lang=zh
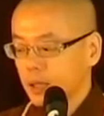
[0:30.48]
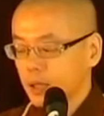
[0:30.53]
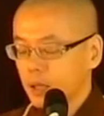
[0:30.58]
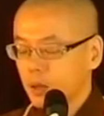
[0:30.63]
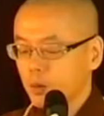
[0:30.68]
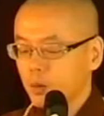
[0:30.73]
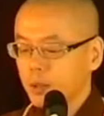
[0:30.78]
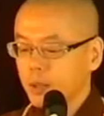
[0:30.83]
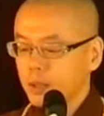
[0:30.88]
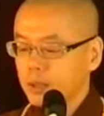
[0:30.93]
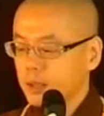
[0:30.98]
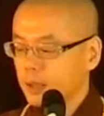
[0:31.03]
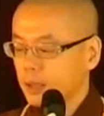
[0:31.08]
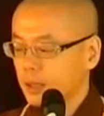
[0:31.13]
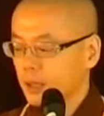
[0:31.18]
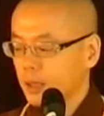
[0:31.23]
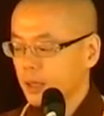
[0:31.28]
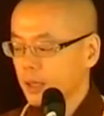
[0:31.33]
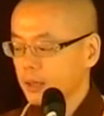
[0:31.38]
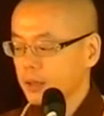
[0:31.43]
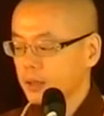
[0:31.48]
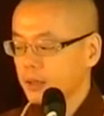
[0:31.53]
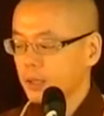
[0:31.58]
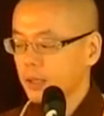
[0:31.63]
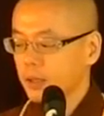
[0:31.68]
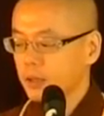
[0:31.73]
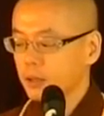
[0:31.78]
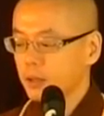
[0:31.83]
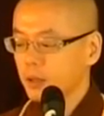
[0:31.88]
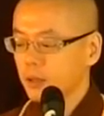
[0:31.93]
跟我一起念
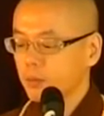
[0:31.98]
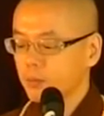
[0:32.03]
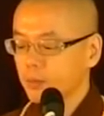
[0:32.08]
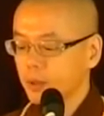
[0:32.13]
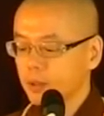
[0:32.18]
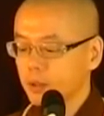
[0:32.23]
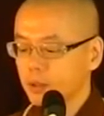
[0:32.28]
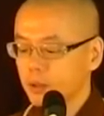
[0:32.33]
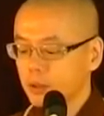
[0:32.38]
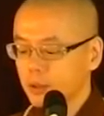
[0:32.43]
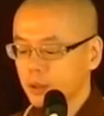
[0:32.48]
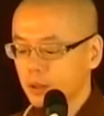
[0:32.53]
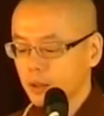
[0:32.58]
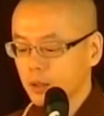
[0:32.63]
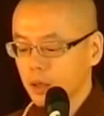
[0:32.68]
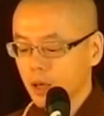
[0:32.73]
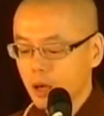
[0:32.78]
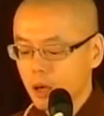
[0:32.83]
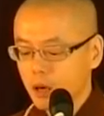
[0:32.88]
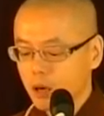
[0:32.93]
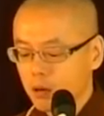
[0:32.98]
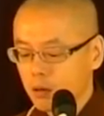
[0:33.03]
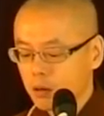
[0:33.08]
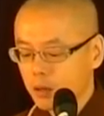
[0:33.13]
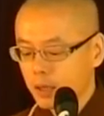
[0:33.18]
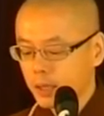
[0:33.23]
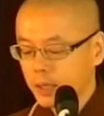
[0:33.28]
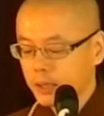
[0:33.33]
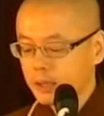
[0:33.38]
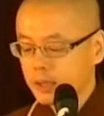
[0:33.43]
三称本师圣号
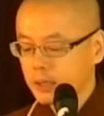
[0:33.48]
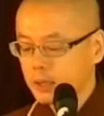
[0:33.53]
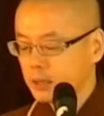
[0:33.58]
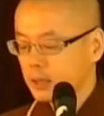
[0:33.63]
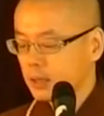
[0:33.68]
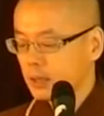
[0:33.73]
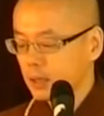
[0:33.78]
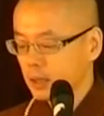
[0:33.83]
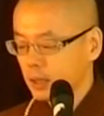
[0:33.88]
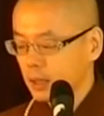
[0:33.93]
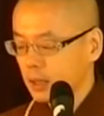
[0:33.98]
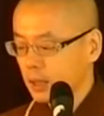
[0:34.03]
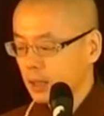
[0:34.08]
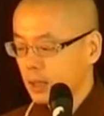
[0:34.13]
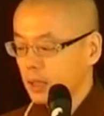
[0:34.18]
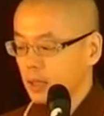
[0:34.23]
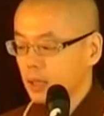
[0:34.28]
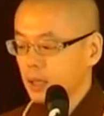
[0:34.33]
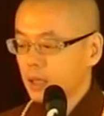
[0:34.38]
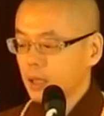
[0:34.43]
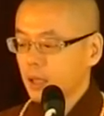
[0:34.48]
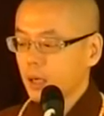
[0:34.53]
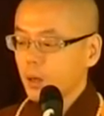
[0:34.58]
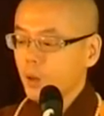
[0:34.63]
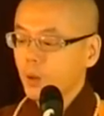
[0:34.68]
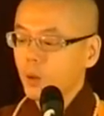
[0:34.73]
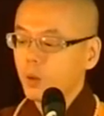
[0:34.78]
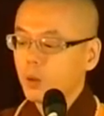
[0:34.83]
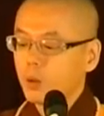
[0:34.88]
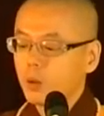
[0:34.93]
开经记，然
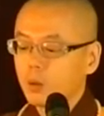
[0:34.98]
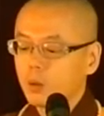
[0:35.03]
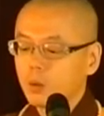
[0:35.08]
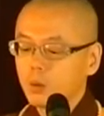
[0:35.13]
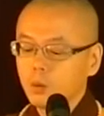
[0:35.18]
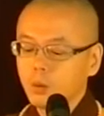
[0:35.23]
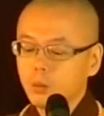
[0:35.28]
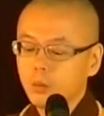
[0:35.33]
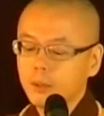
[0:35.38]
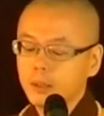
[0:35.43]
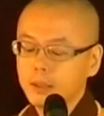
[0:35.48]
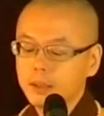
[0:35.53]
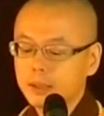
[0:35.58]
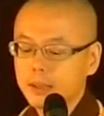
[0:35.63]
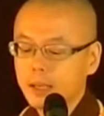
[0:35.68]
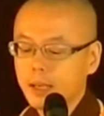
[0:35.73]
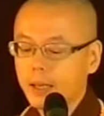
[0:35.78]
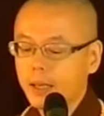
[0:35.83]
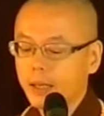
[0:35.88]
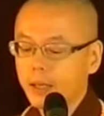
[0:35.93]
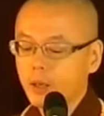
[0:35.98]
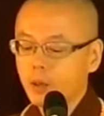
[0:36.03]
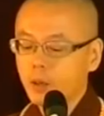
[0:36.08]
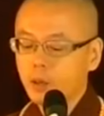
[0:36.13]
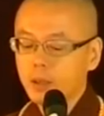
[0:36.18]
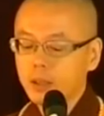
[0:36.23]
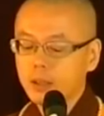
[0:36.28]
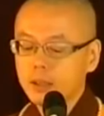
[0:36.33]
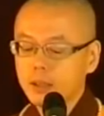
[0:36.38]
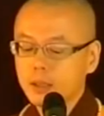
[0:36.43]
后我们再过
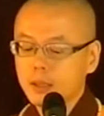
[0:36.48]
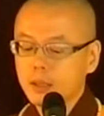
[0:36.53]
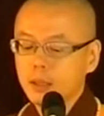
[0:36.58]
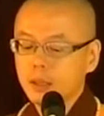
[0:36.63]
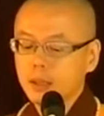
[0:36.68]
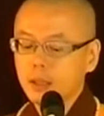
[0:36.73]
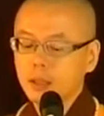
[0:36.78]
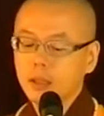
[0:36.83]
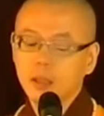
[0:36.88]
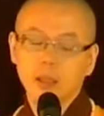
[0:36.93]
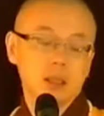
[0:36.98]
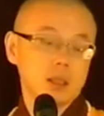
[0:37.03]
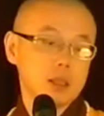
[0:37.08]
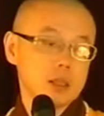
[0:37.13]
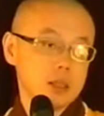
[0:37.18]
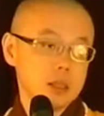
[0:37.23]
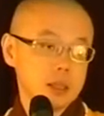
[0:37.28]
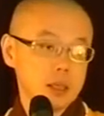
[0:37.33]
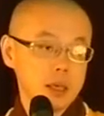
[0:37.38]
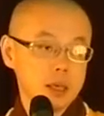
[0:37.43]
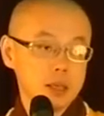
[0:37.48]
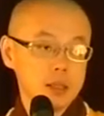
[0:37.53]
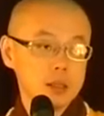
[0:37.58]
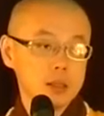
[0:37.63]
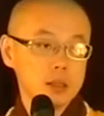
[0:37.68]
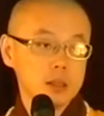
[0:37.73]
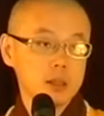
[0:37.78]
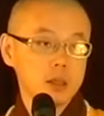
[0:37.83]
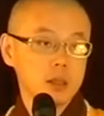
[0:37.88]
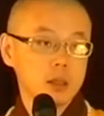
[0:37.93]
一起先
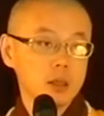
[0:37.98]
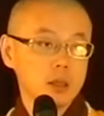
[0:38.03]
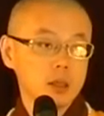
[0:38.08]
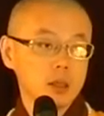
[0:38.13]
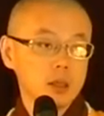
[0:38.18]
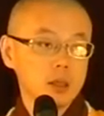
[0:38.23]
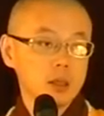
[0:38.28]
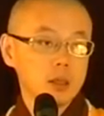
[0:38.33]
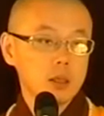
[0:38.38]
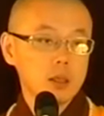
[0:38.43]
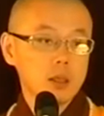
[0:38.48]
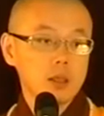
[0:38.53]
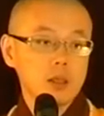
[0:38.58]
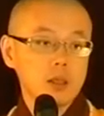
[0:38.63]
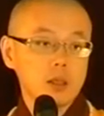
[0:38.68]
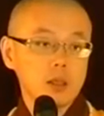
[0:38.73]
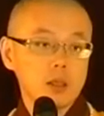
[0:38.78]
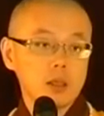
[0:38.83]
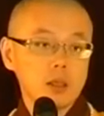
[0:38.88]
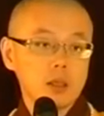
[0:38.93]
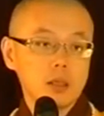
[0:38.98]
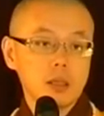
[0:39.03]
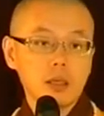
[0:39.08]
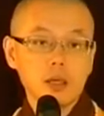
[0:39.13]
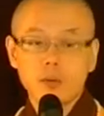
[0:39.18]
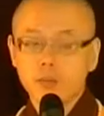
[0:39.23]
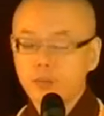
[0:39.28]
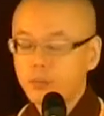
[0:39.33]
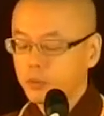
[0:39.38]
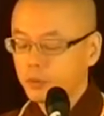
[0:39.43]

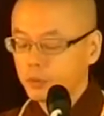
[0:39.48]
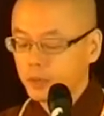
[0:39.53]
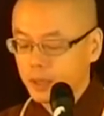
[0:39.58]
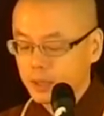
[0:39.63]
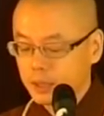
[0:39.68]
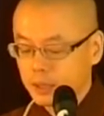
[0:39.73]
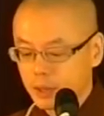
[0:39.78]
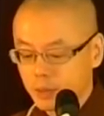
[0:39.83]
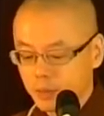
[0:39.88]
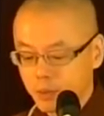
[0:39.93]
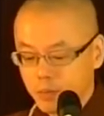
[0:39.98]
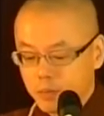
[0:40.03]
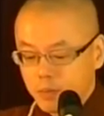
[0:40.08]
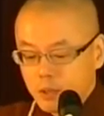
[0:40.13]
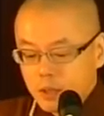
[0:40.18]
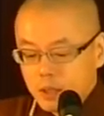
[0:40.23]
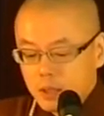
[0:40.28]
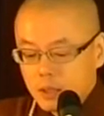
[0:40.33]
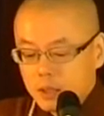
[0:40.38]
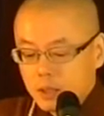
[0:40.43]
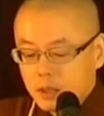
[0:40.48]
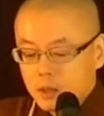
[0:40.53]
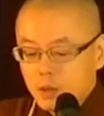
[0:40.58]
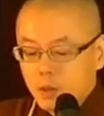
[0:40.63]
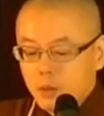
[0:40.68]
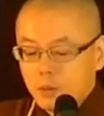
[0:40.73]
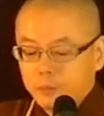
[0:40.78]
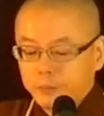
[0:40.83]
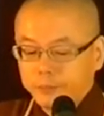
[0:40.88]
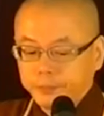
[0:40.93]
念普贤行愿品的偈
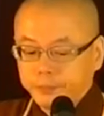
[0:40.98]
颂。